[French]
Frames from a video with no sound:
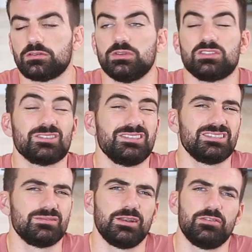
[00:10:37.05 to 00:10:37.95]
Ça va être
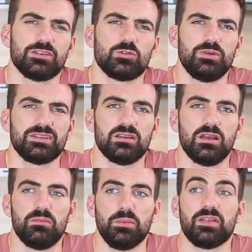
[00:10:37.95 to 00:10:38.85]
110, peut être la farine complète,
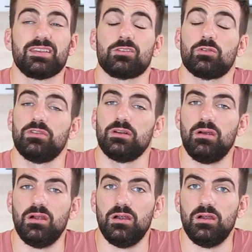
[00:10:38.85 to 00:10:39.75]
peut-être 80.
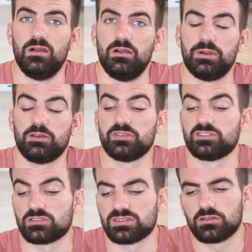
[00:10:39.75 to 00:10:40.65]
là, on est
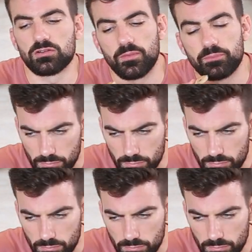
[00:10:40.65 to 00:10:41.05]
150.